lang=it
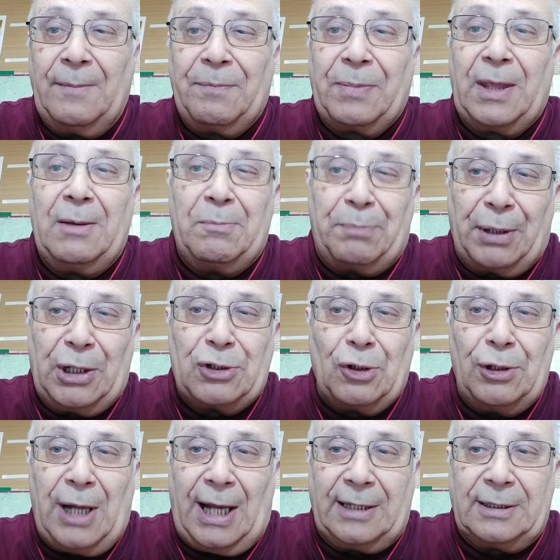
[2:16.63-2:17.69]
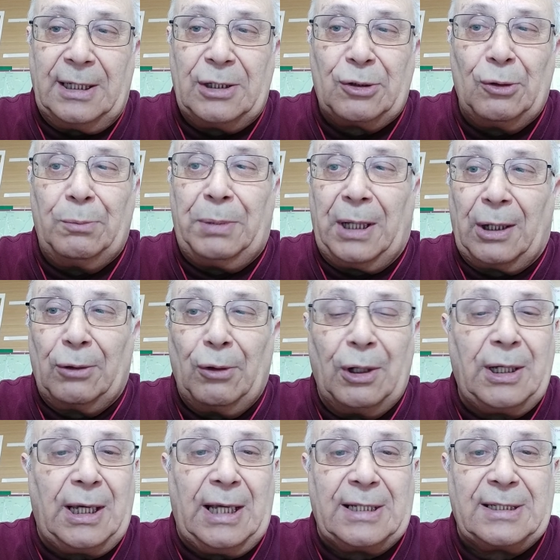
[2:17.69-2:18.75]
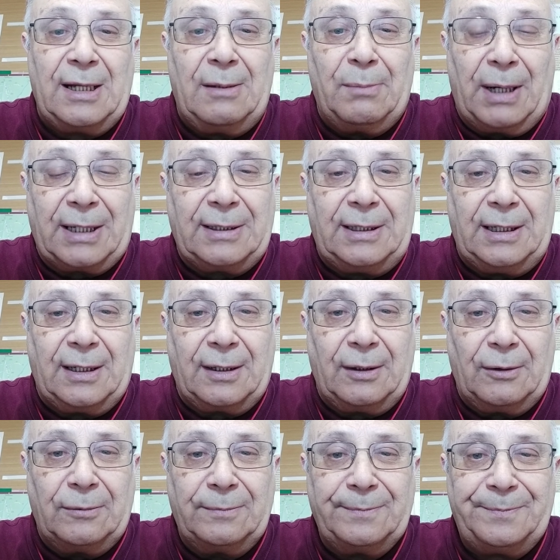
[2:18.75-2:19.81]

Imprigionati subirono anch'essi il martirio.